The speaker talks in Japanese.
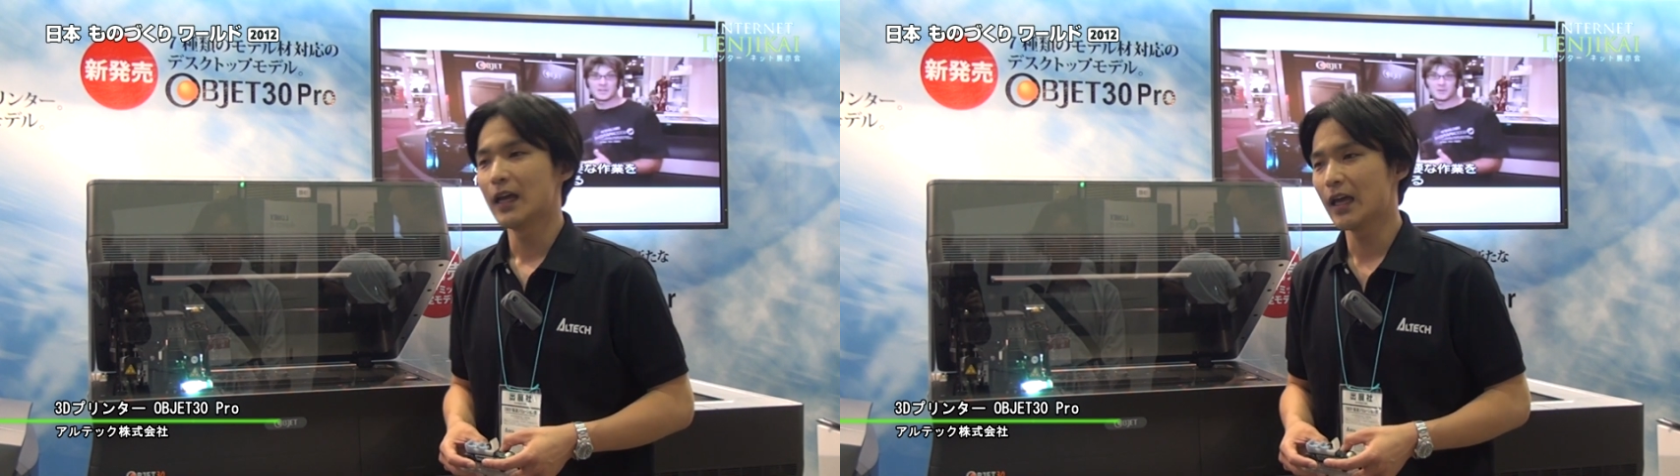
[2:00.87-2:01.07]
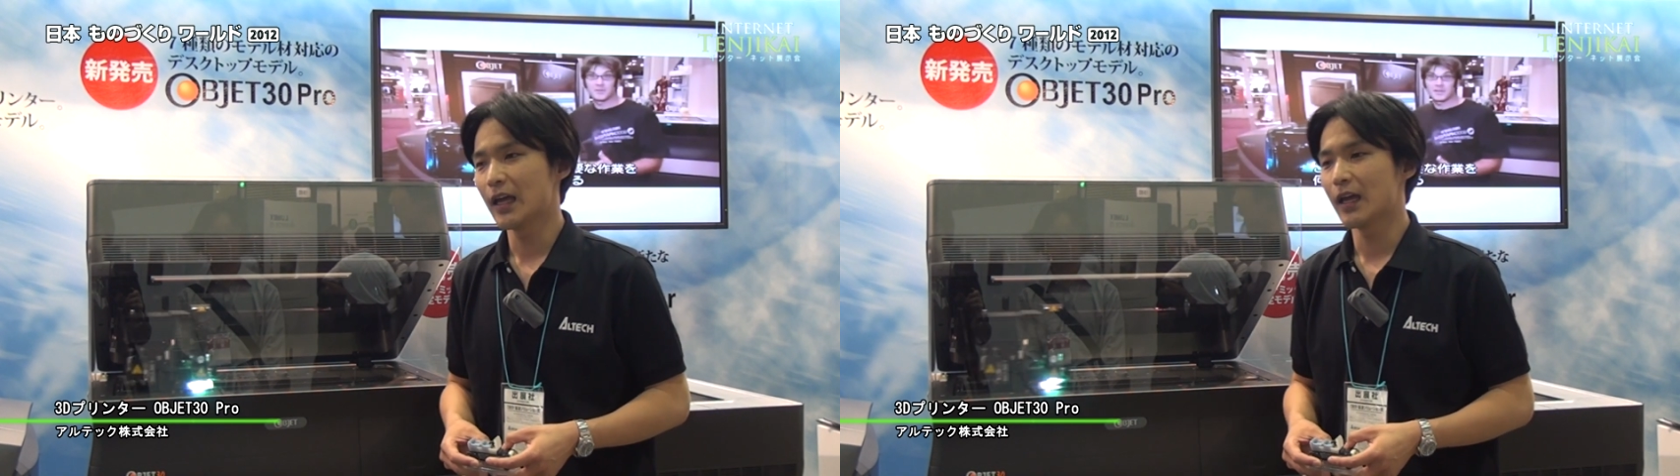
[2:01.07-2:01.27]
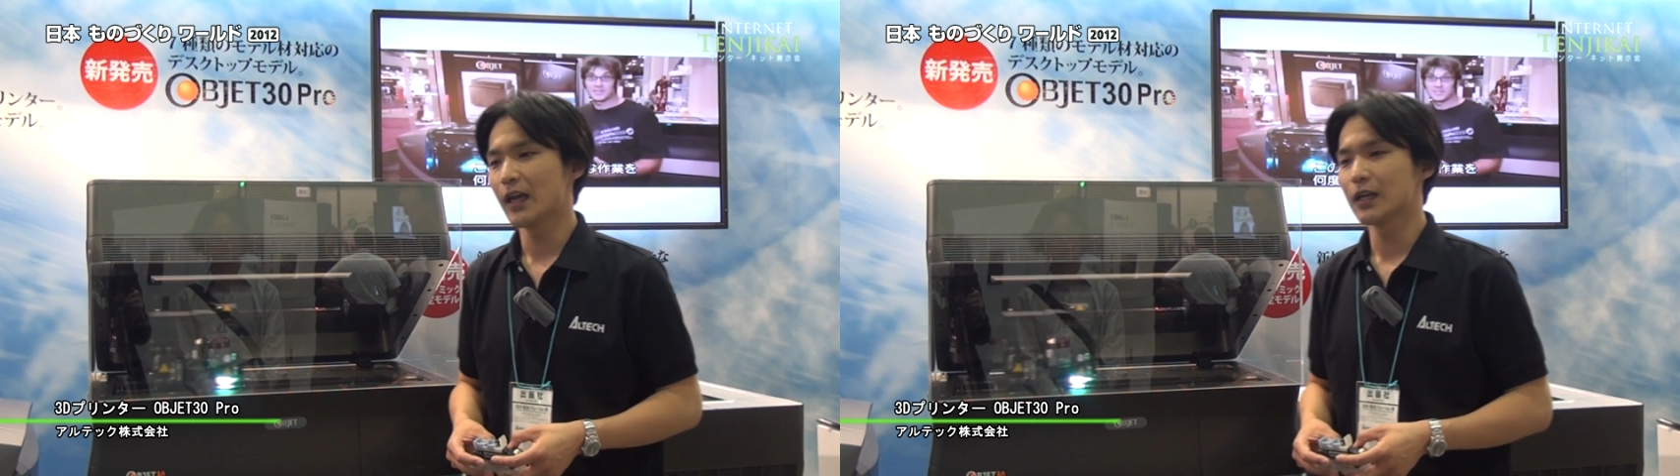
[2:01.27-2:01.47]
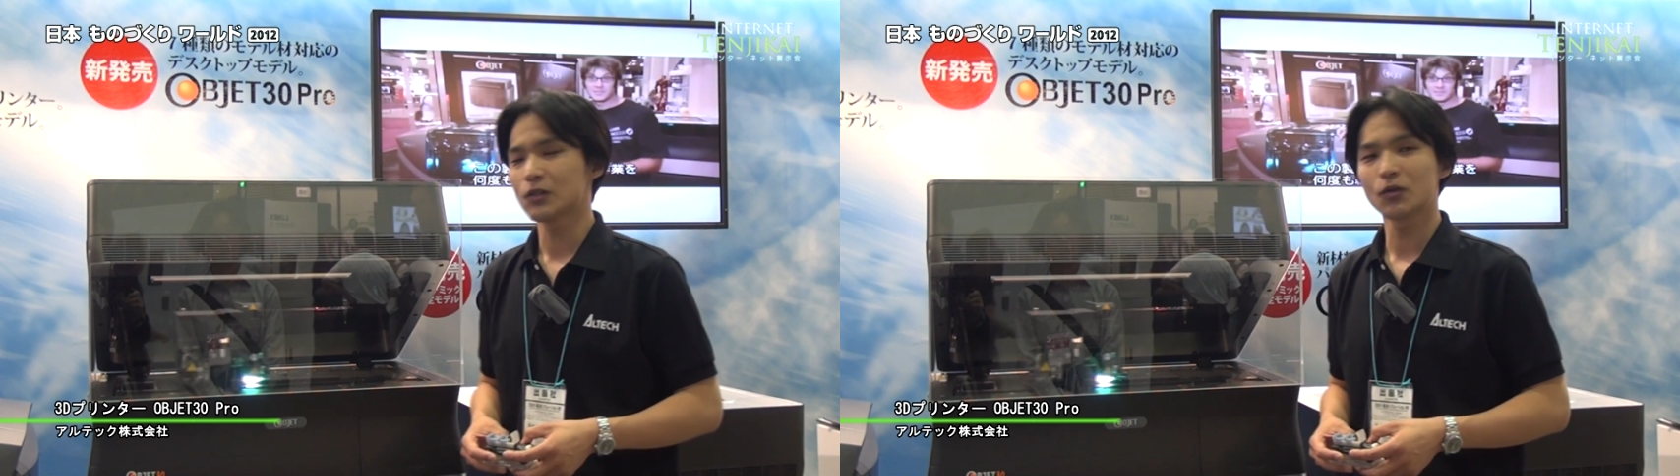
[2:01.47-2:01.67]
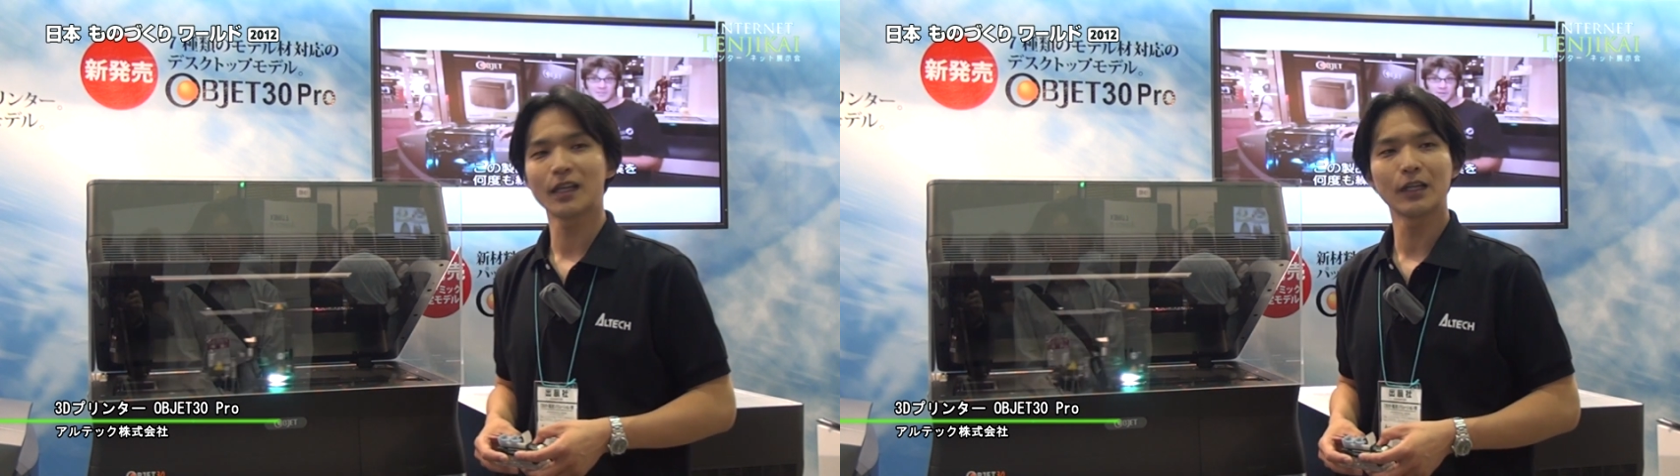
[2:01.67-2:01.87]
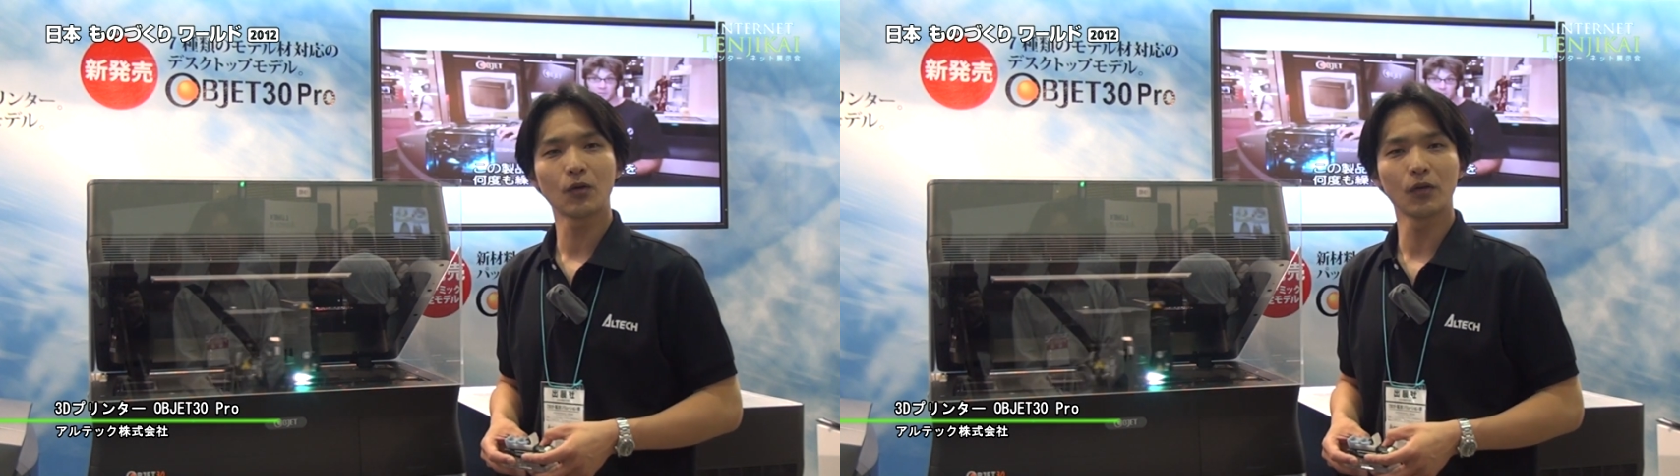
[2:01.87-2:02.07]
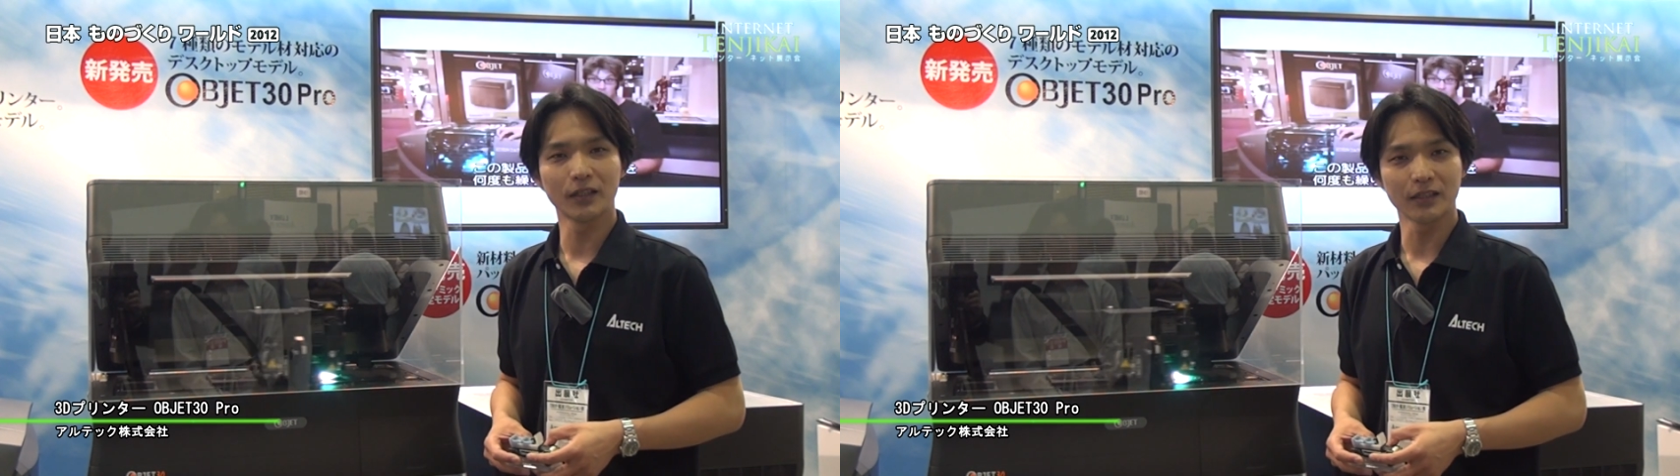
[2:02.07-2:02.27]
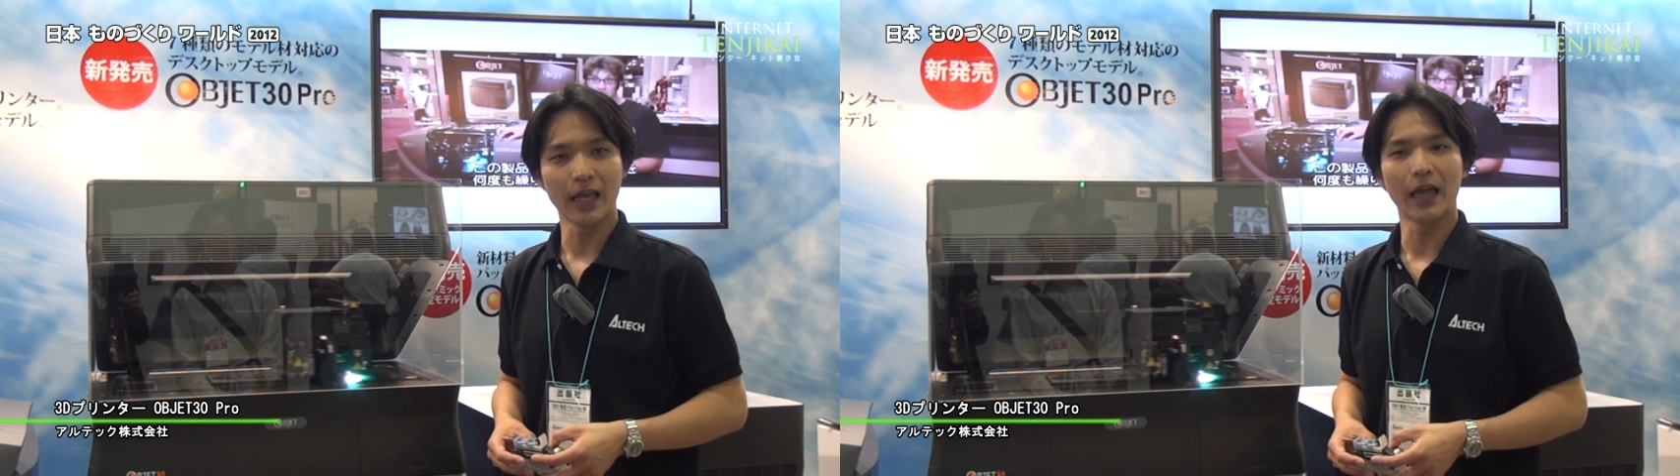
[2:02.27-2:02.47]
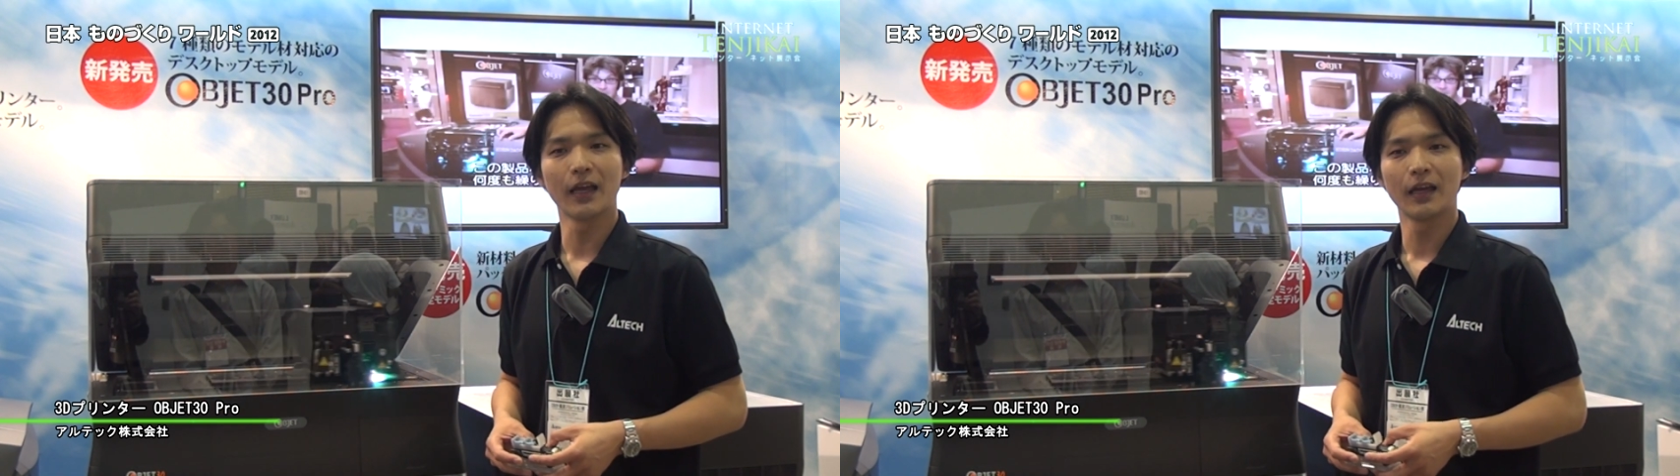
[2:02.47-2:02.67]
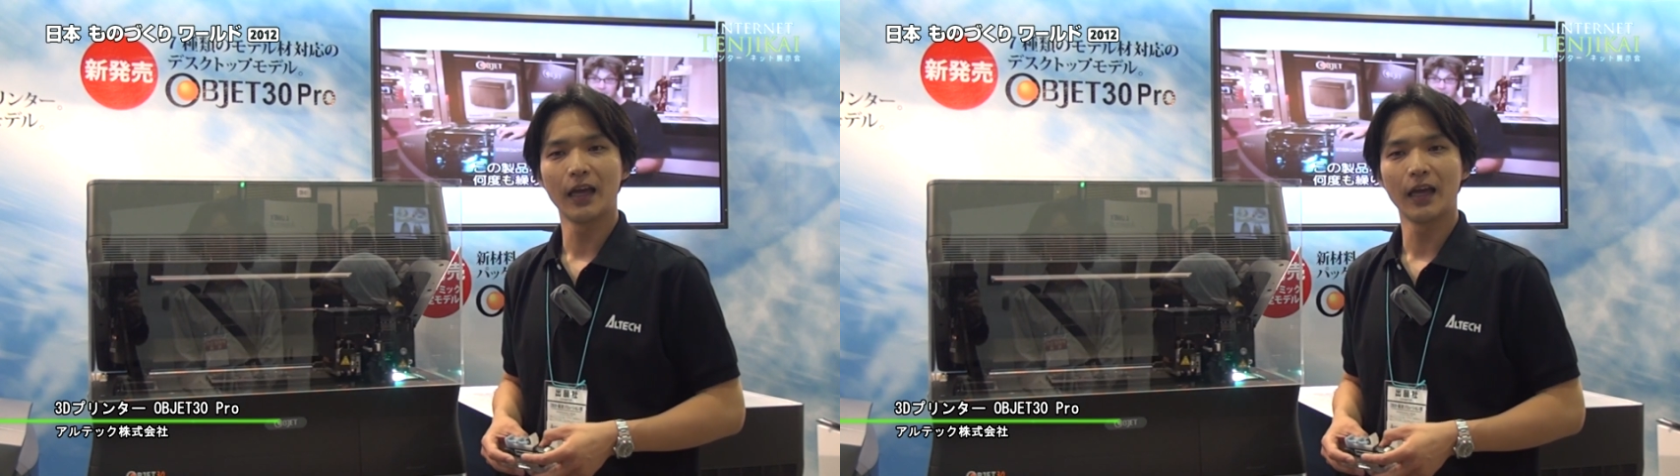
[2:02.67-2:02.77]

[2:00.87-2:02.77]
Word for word: えー、詳細等ですね